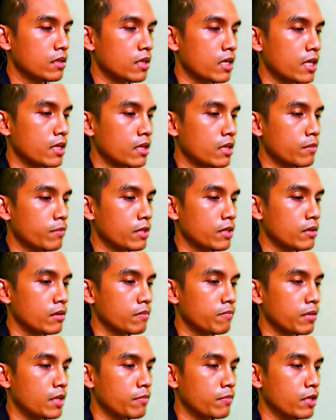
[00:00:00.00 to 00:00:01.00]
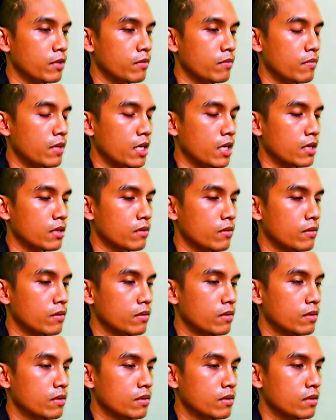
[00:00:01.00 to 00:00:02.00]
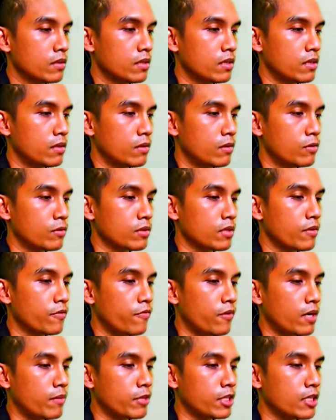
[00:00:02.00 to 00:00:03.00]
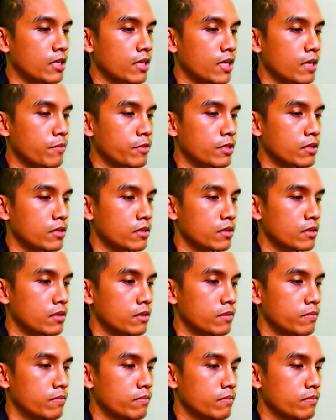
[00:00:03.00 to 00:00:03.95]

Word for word: งานนี้เป็นพระเมรุมาตรอองค์เจ้าฟ้าปิชราชก็คือ